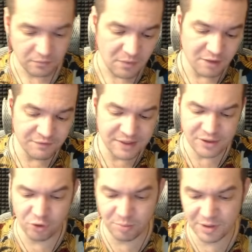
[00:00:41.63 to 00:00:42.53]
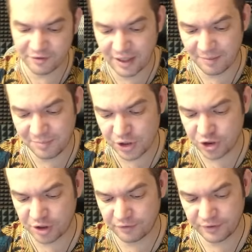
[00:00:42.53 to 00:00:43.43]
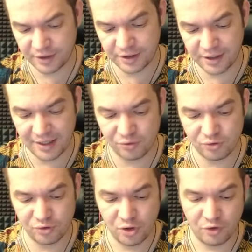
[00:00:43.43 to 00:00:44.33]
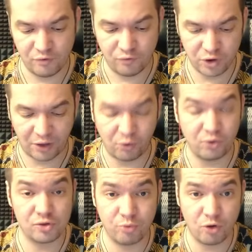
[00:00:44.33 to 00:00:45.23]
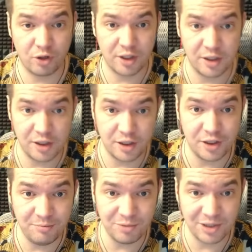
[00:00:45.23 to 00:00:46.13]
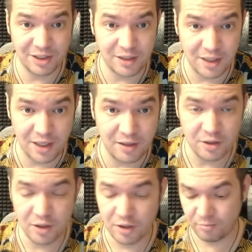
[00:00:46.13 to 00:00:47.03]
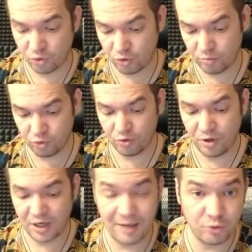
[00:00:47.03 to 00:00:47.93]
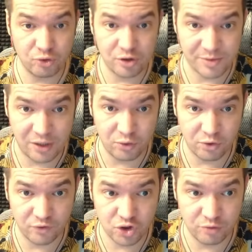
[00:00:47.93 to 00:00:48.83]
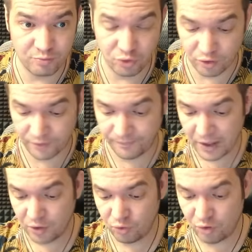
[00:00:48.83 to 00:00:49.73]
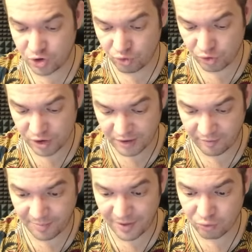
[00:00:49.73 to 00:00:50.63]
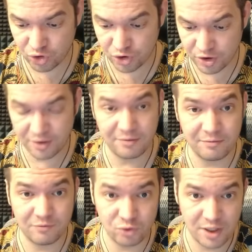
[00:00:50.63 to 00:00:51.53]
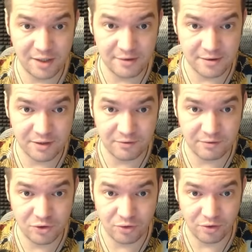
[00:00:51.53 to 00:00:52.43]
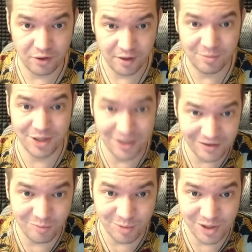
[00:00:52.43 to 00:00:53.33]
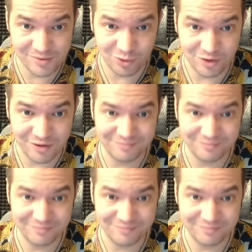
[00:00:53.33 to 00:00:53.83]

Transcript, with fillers: взять гоблинов-копейщиков и играю вот такой сборкой, и именно ей пробую апнуть абсолютного чемпиона. Ну а что из этого получится, вы узнаете из этого видеоролика. Приятного просмотра.